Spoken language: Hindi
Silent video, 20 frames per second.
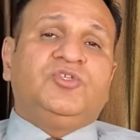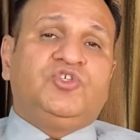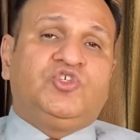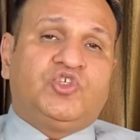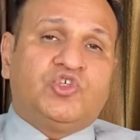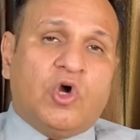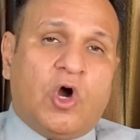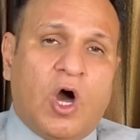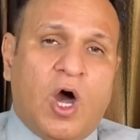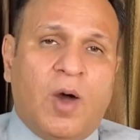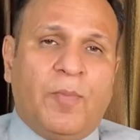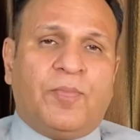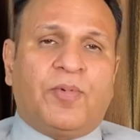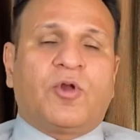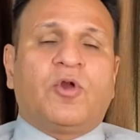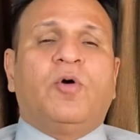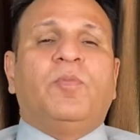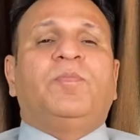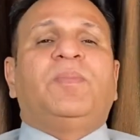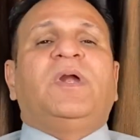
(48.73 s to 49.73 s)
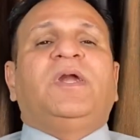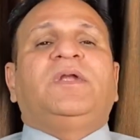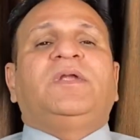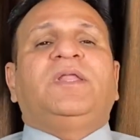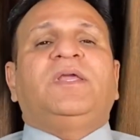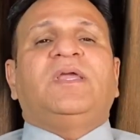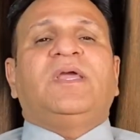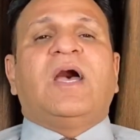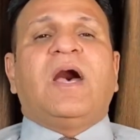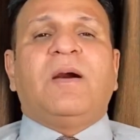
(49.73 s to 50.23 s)
जो
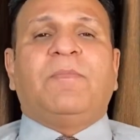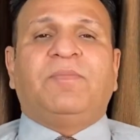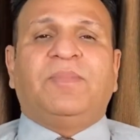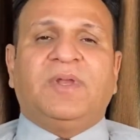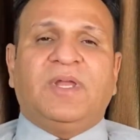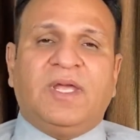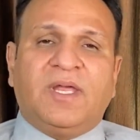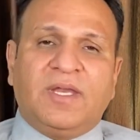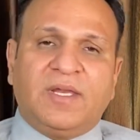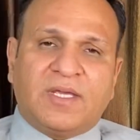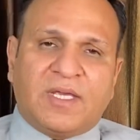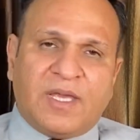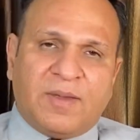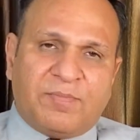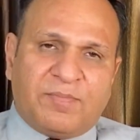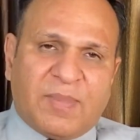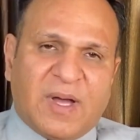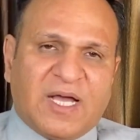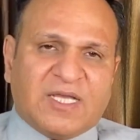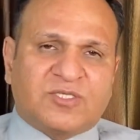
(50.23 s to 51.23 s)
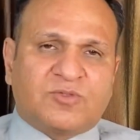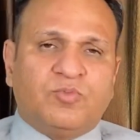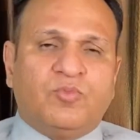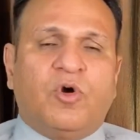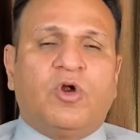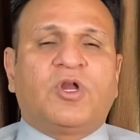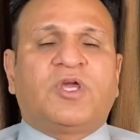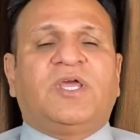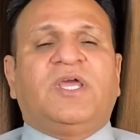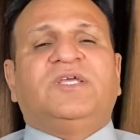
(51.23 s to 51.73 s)
प्रॉपर्टी आपने इनके पास
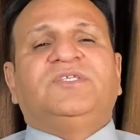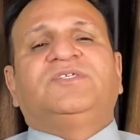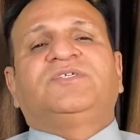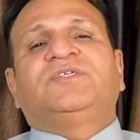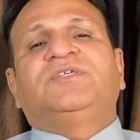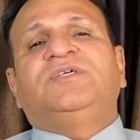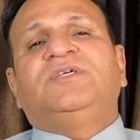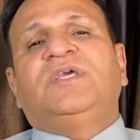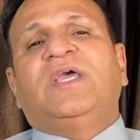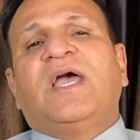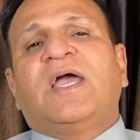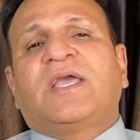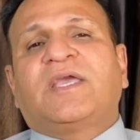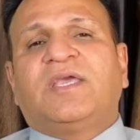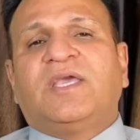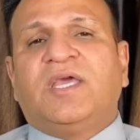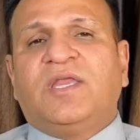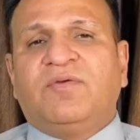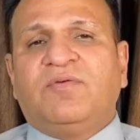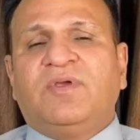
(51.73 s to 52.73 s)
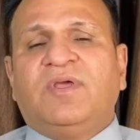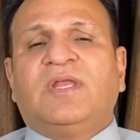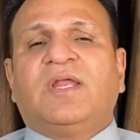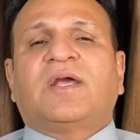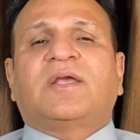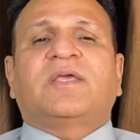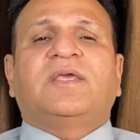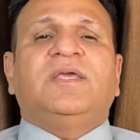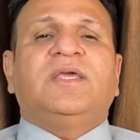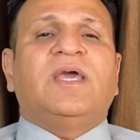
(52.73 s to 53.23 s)
मोडगेज की है गिरवी
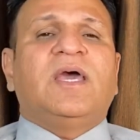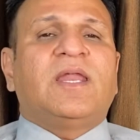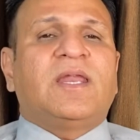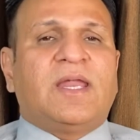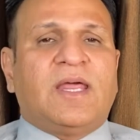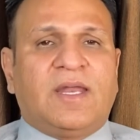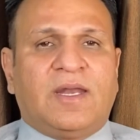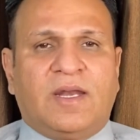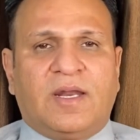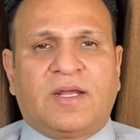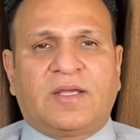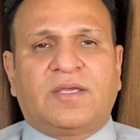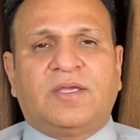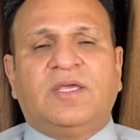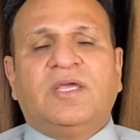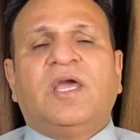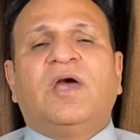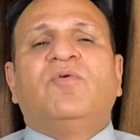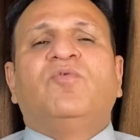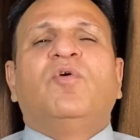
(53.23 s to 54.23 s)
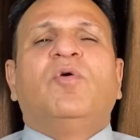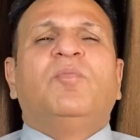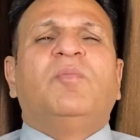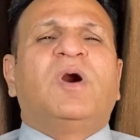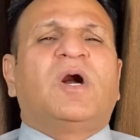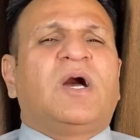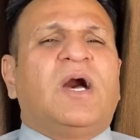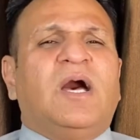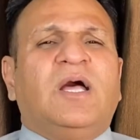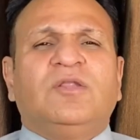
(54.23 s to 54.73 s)
रखी है रेन रखी है वो
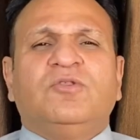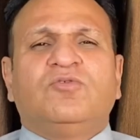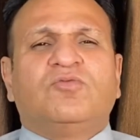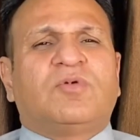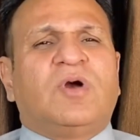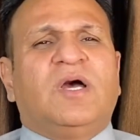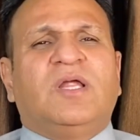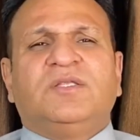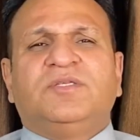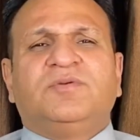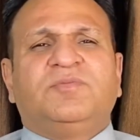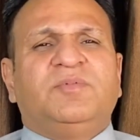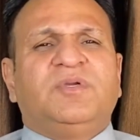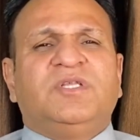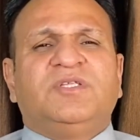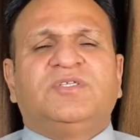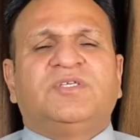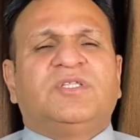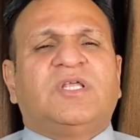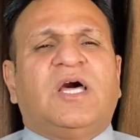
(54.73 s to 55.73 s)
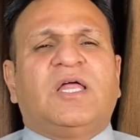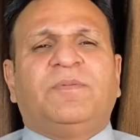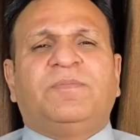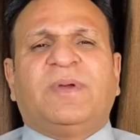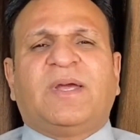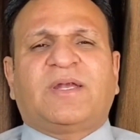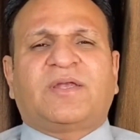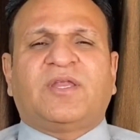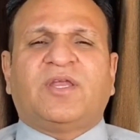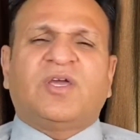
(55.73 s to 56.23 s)
मकान दुकान जमीन जदाद
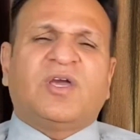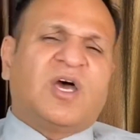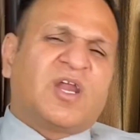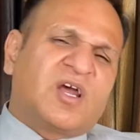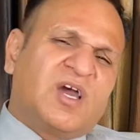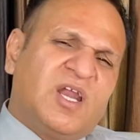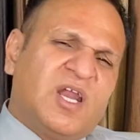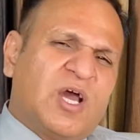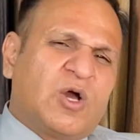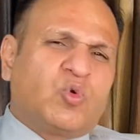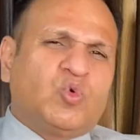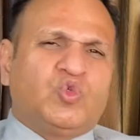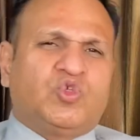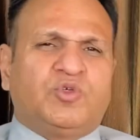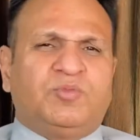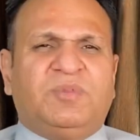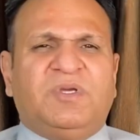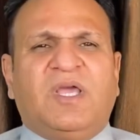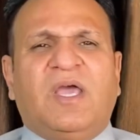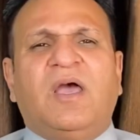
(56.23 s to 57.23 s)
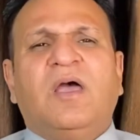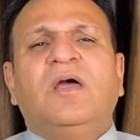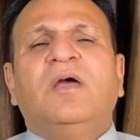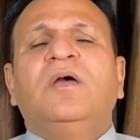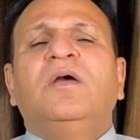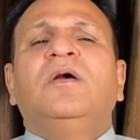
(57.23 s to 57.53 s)
फैक्ट्री कारखाना कुछ भी है